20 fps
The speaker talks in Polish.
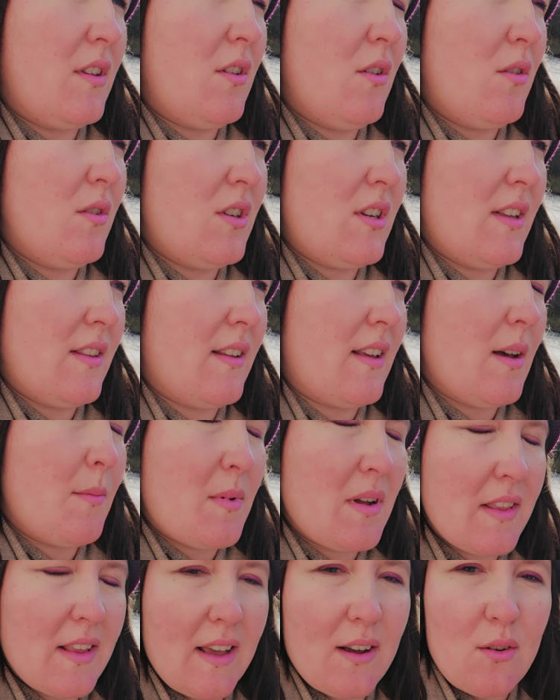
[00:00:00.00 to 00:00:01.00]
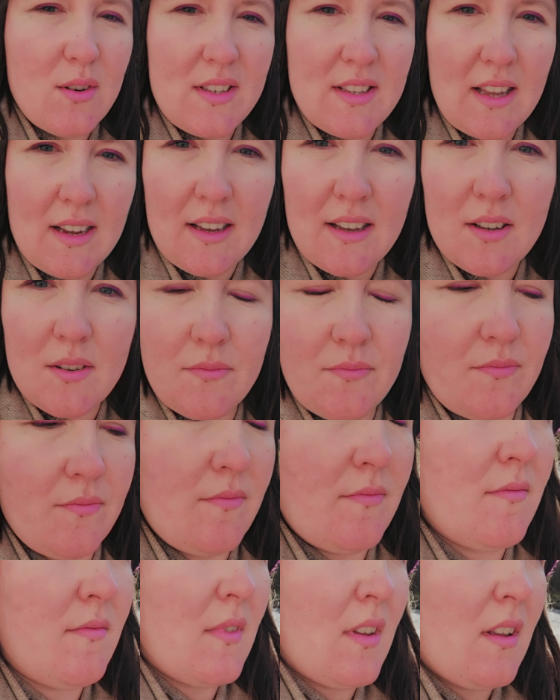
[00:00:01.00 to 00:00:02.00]
Dolce Gabbana jakoś tak
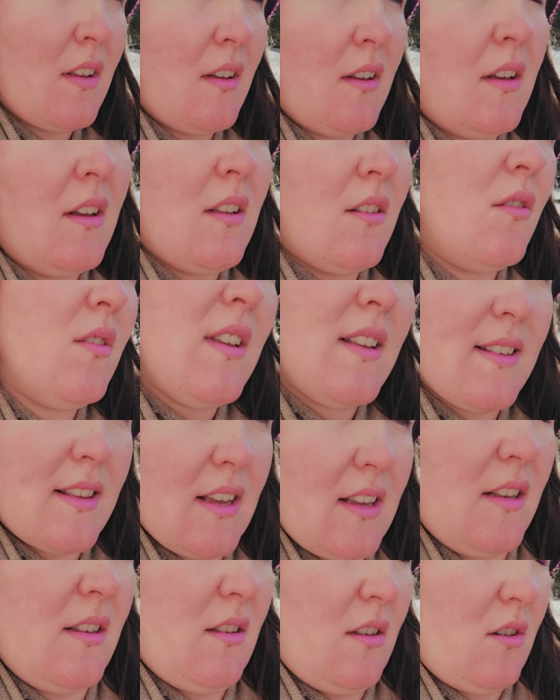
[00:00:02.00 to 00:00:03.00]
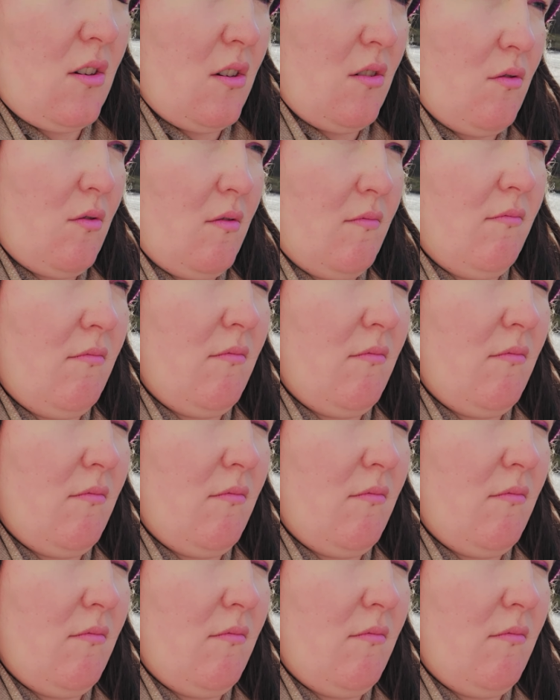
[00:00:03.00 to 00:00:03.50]
no nie zaiskrzyło.